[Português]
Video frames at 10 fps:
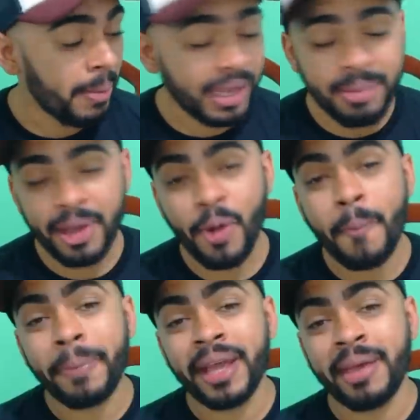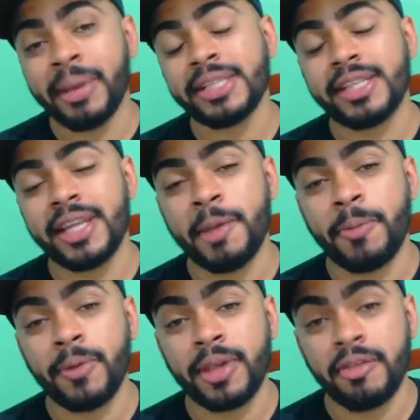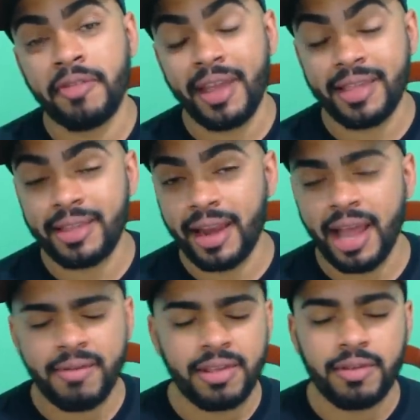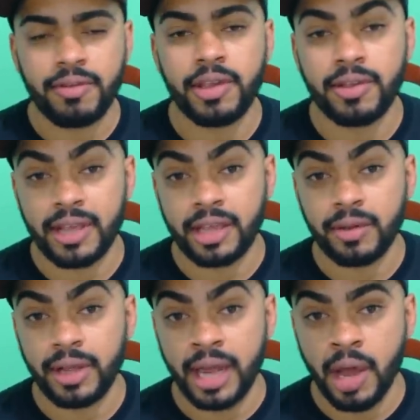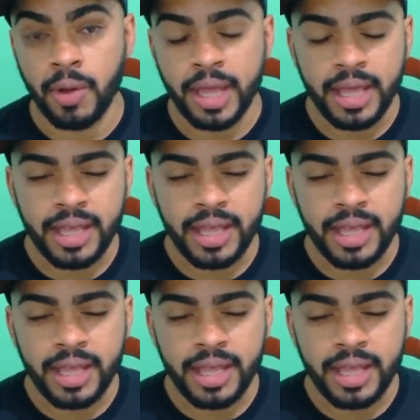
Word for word: Para quem me acompanha há mais tempo, que vê as lives e vídeos aqui do canal,